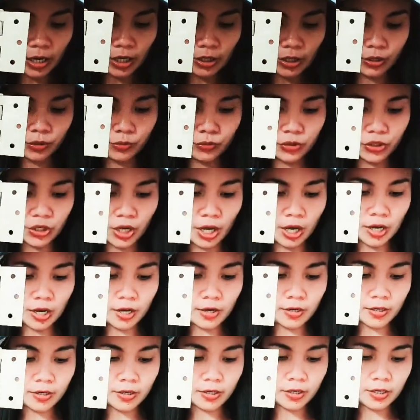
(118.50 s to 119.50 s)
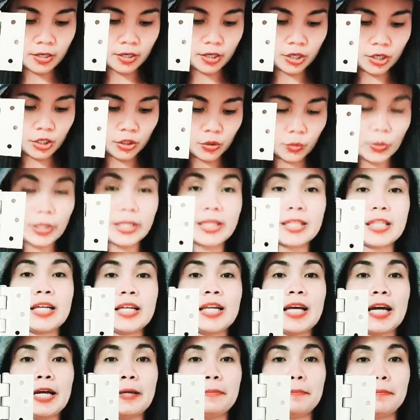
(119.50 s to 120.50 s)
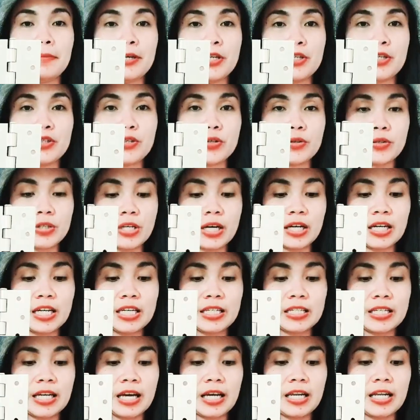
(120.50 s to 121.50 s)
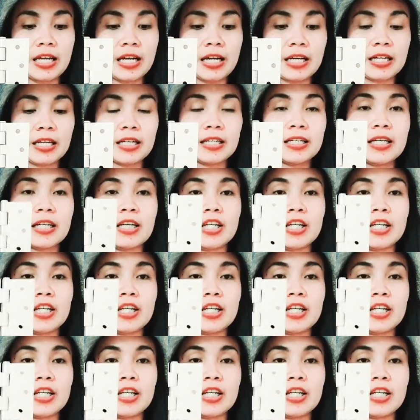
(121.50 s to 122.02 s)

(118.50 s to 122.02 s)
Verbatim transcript: ano siya, 29 pesos ang isa ng